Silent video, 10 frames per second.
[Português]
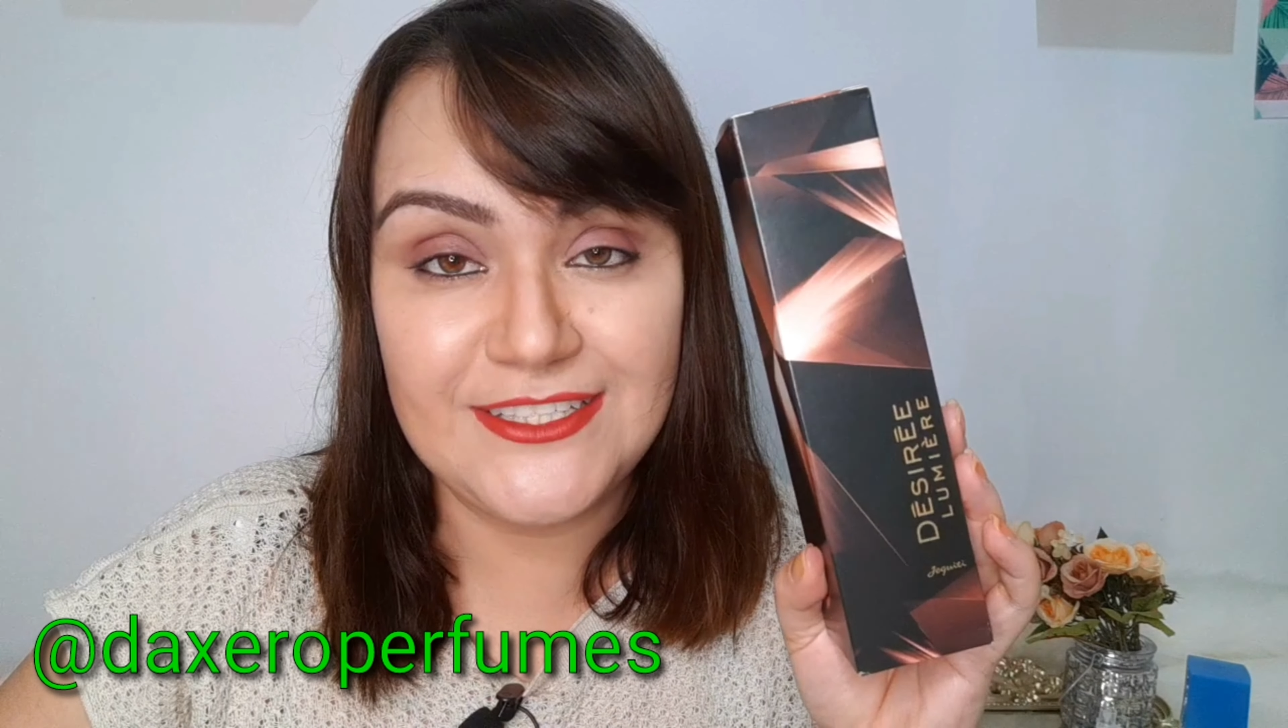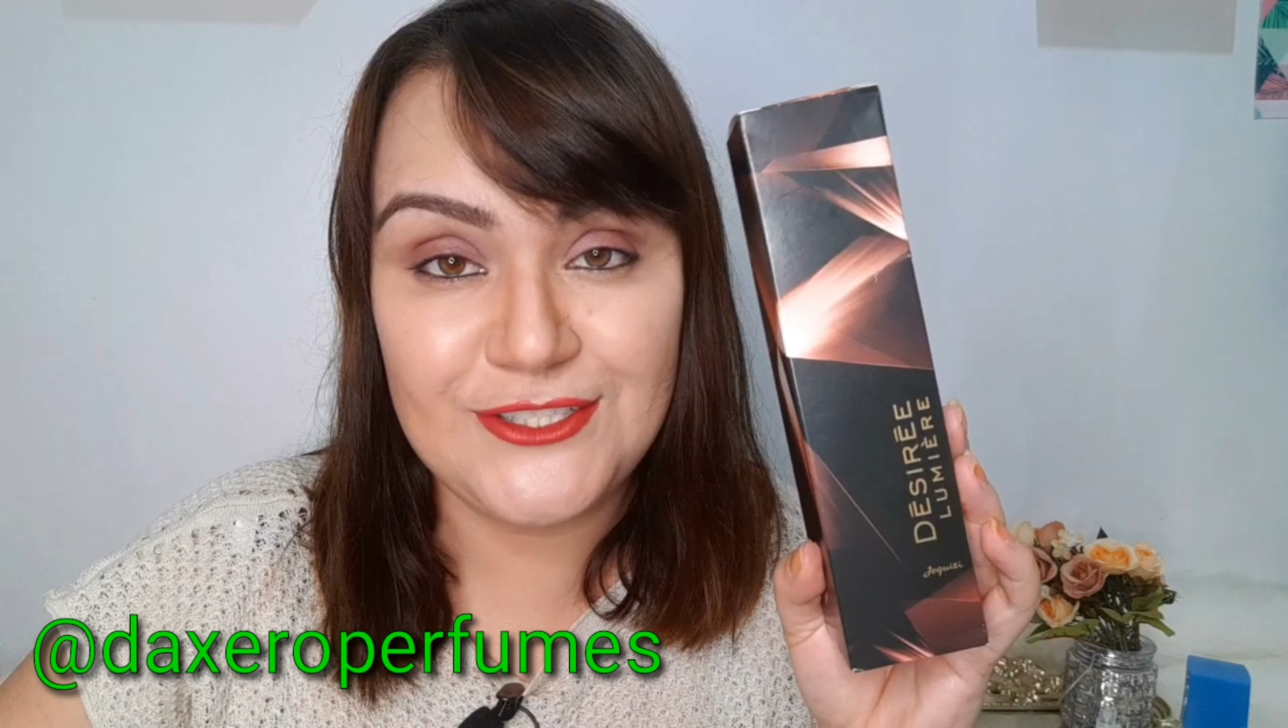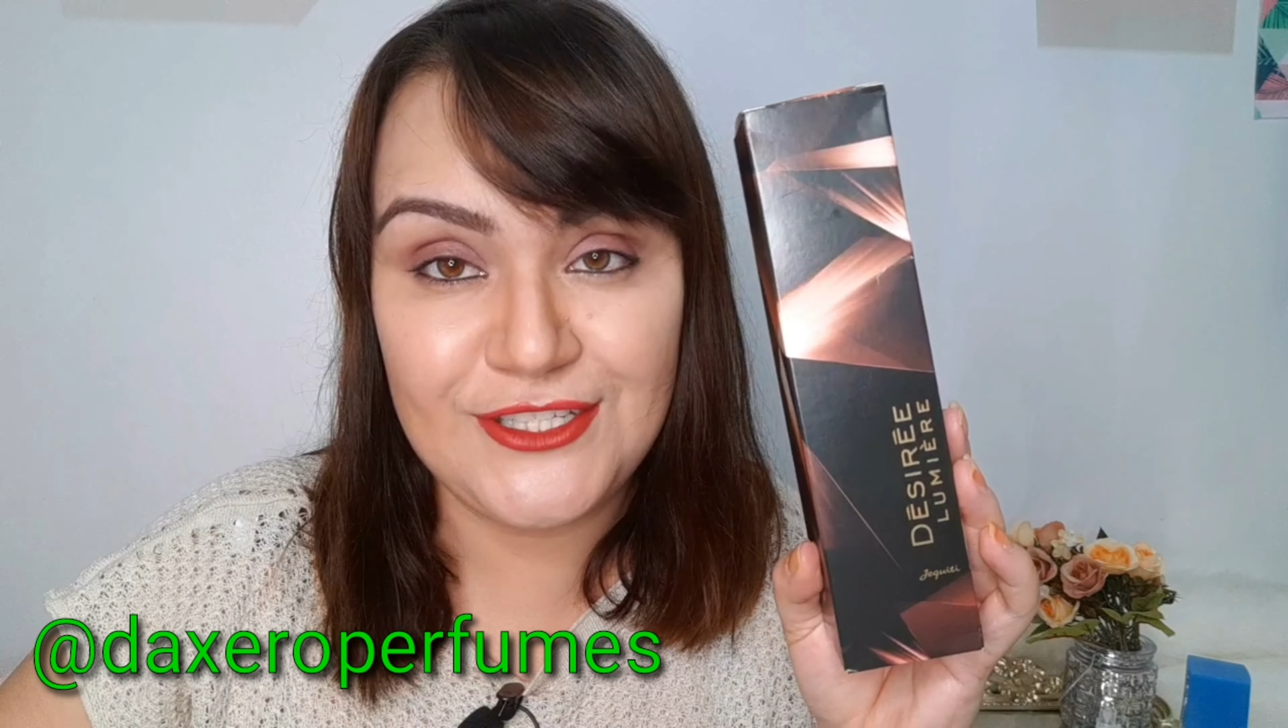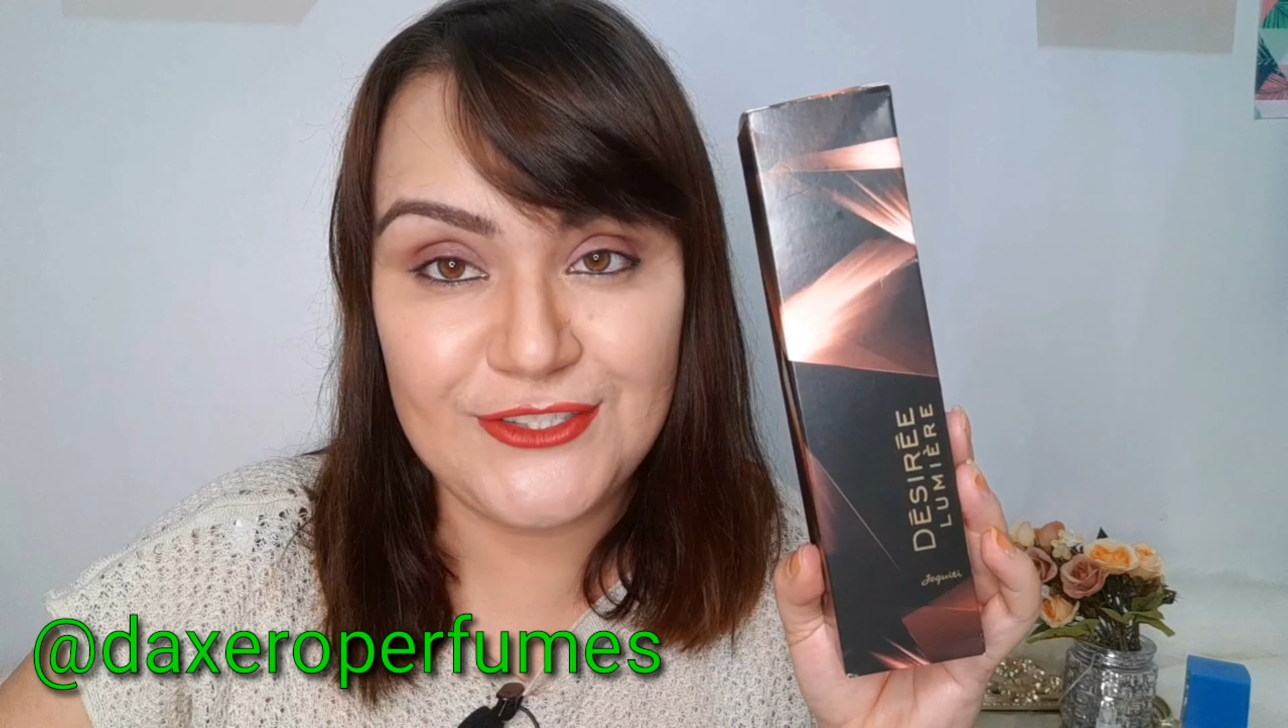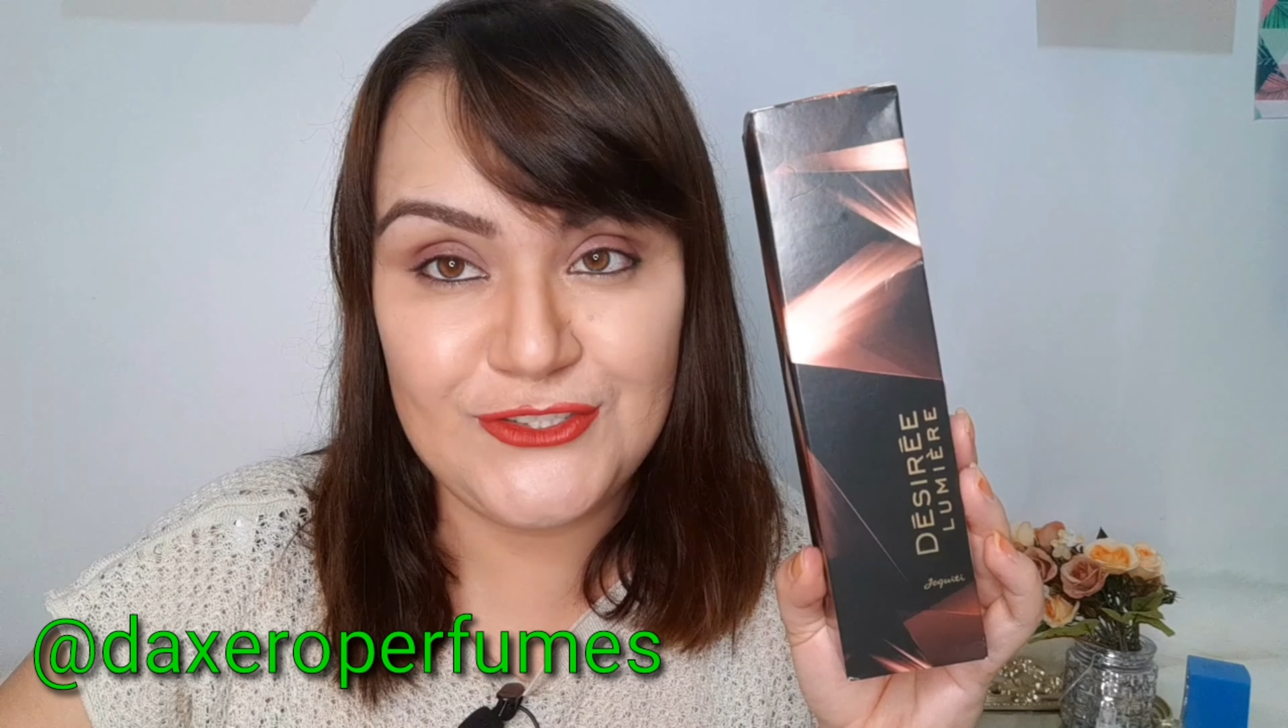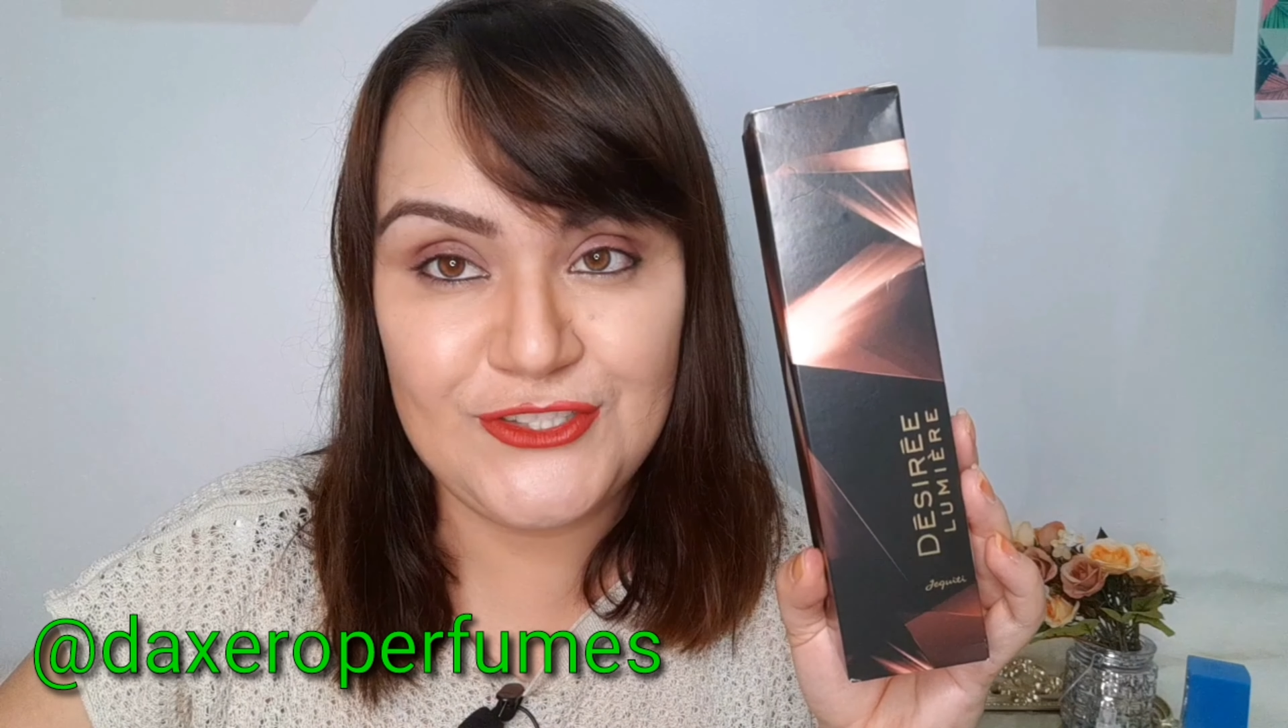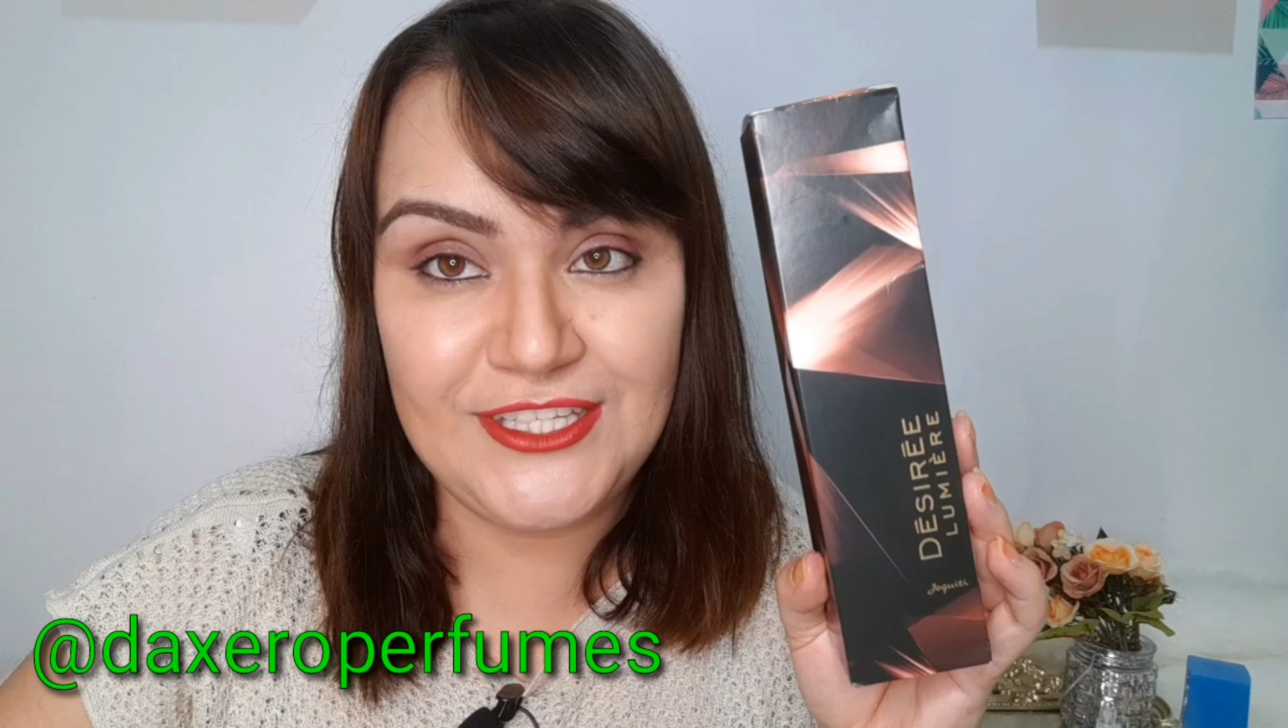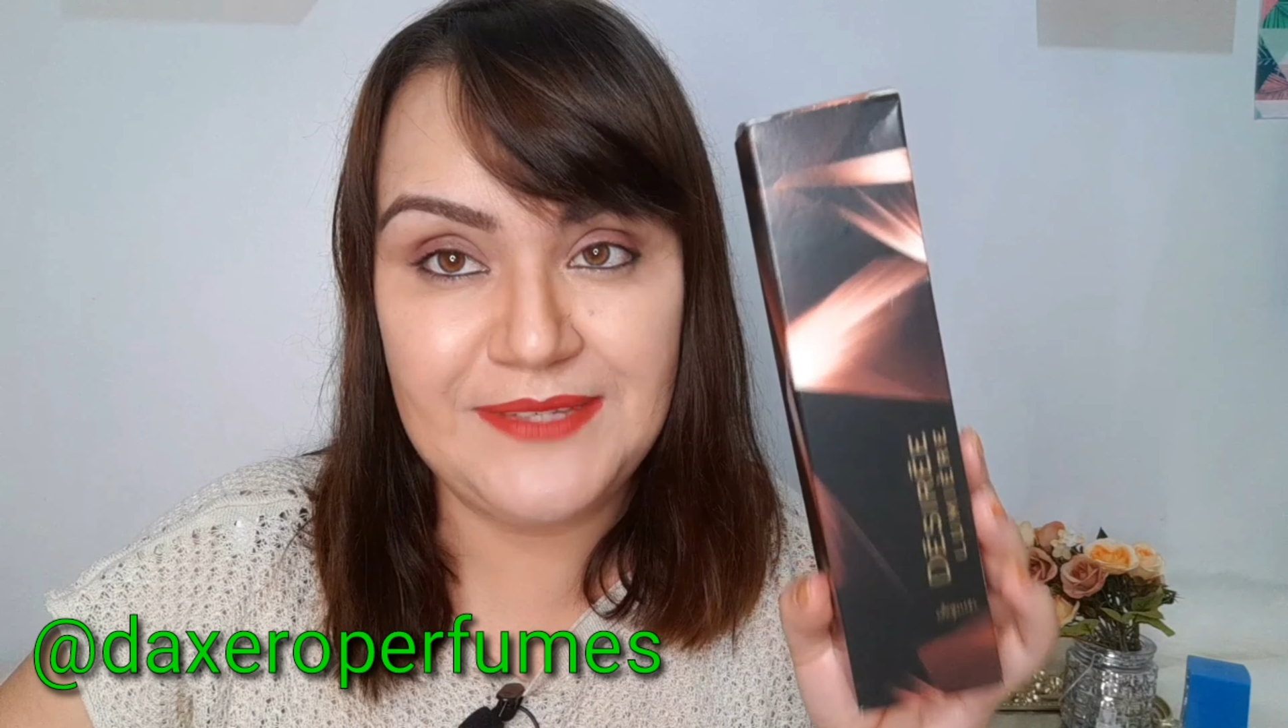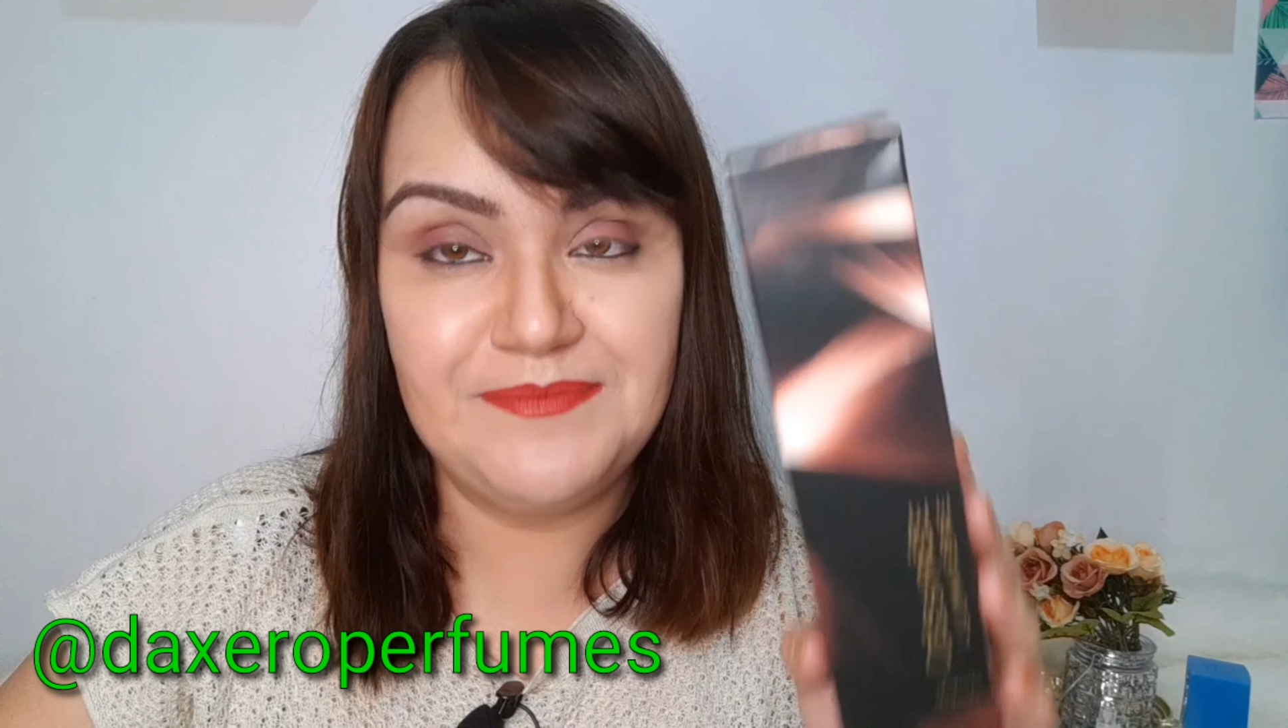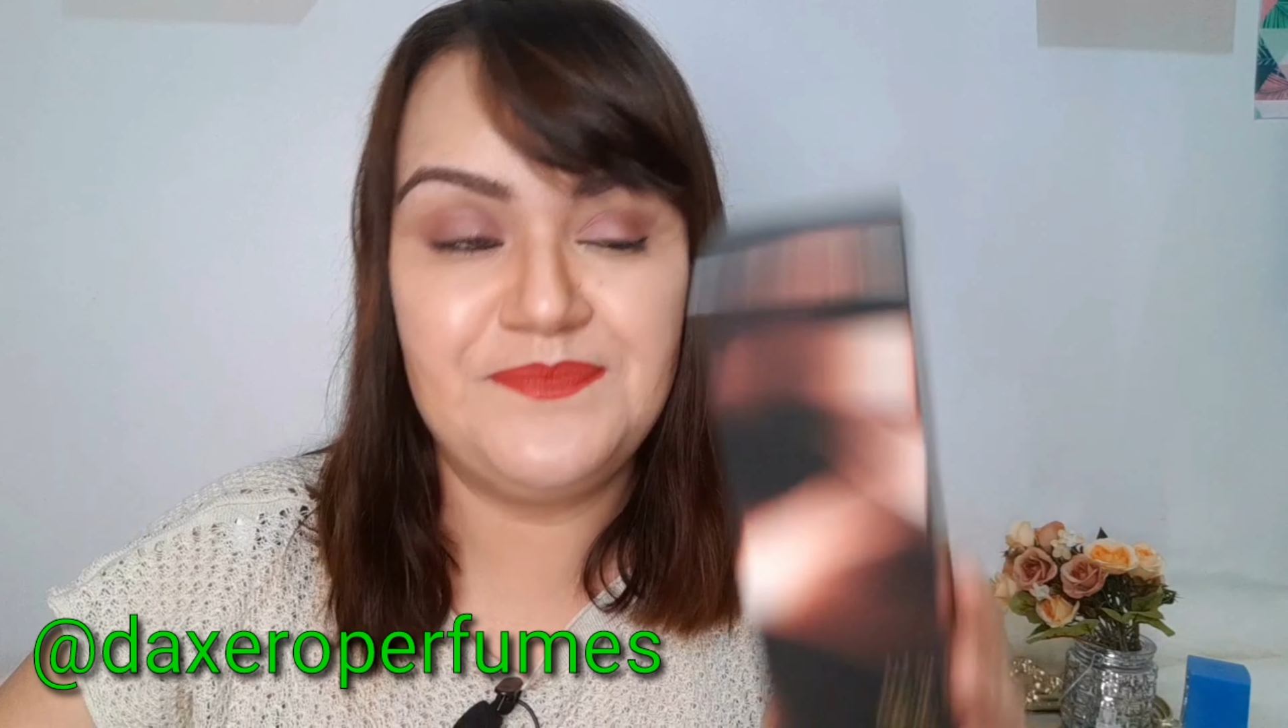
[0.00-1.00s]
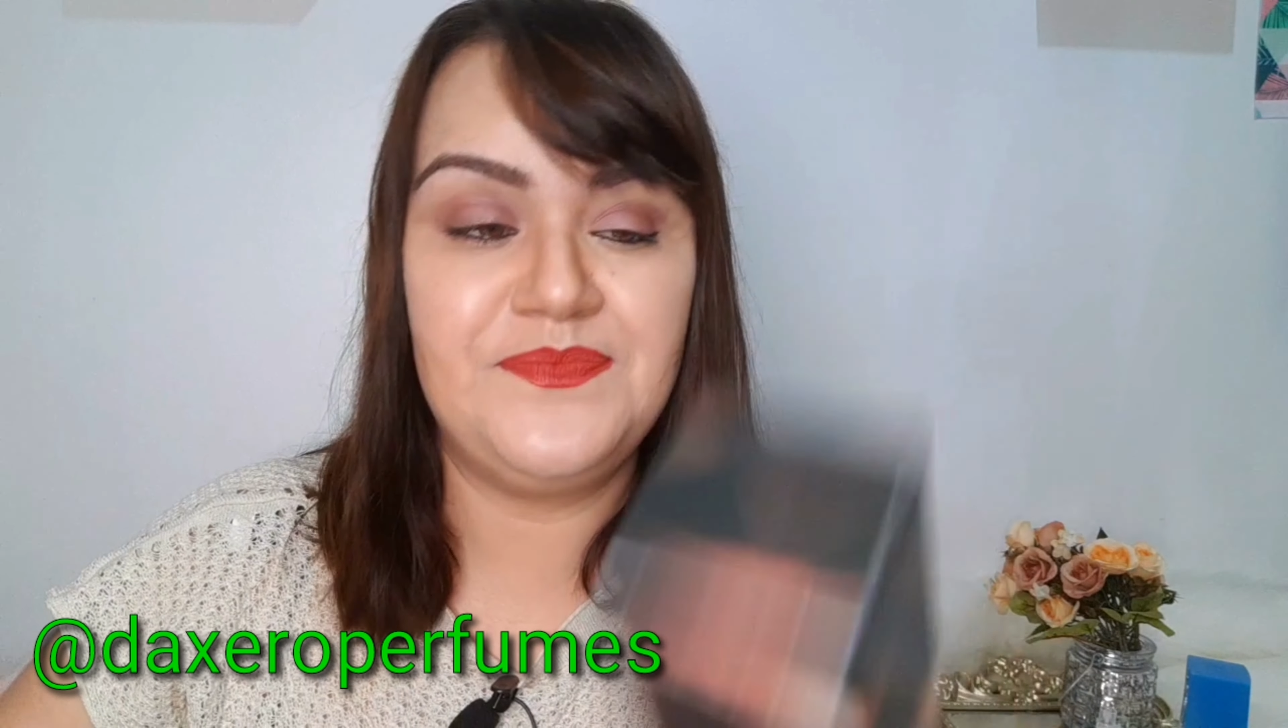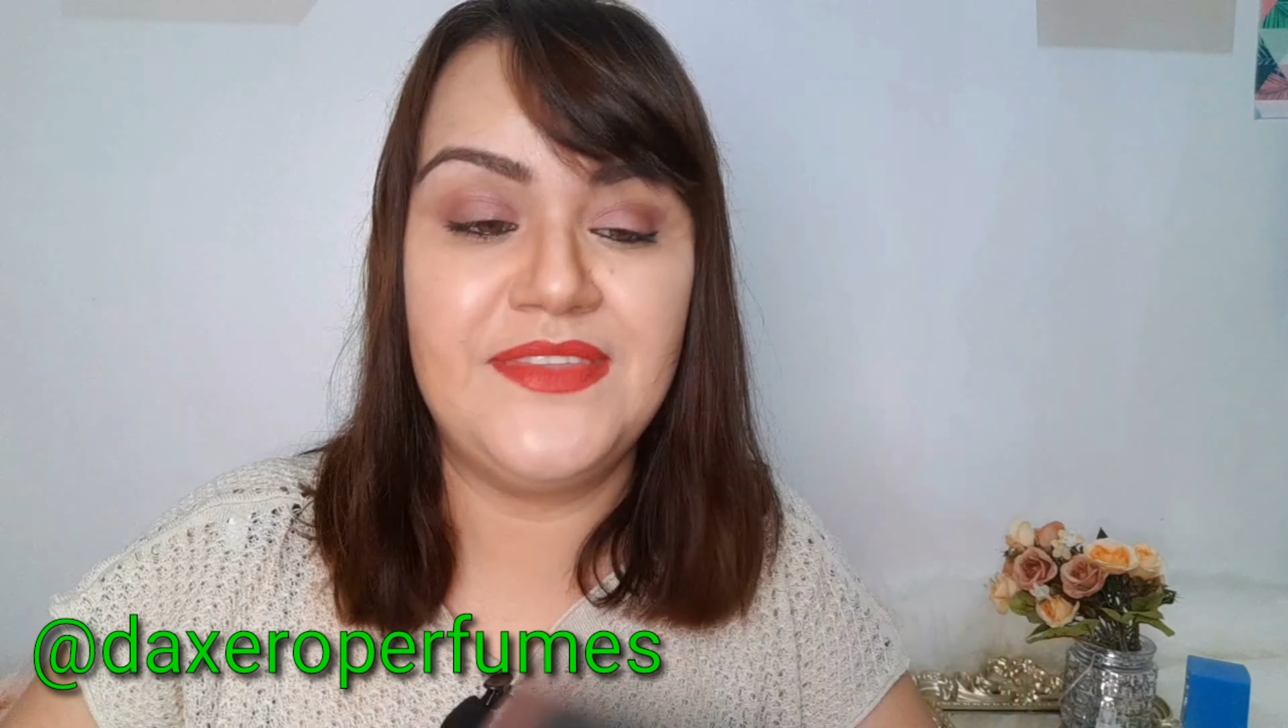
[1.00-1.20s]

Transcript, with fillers: da Jequiti.